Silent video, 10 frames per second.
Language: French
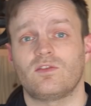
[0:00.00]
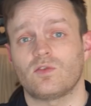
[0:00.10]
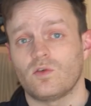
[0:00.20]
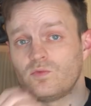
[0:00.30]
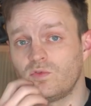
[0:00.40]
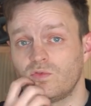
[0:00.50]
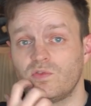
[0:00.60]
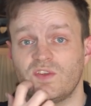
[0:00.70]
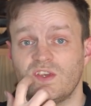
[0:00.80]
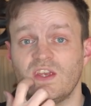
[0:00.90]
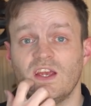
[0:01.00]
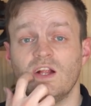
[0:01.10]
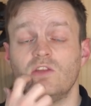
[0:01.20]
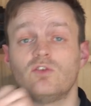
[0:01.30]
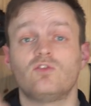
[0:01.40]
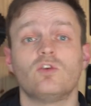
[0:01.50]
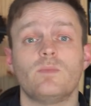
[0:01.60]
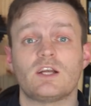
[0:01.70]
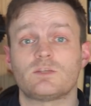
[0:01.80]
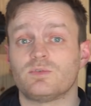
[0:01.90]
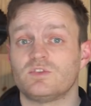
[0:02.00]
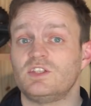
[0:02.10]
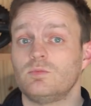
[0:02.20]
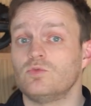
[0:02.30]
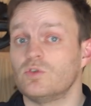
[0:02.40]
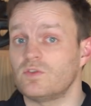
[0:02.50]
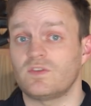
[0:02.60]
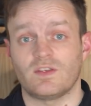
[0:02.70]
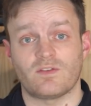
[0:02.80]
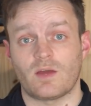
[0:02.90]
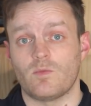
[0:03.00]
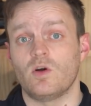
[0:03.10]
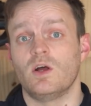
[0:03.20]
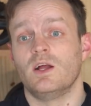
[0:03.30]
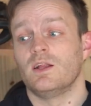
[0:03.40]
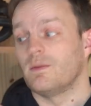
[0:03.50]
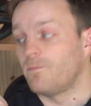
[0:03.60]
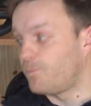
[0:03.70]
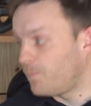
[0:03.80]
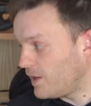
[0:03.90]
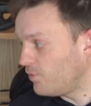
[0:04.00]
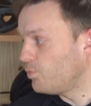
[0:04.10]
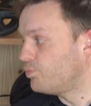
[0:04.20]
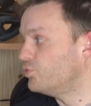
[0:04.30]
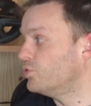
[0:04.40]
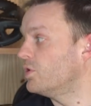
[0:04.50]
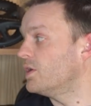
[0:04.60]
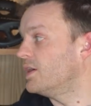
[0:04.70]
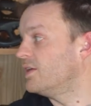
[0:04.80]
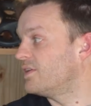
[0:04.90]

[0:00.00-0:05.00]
sans vous soucier de dommages possibles ou autres. C'est vraiment prévu pour et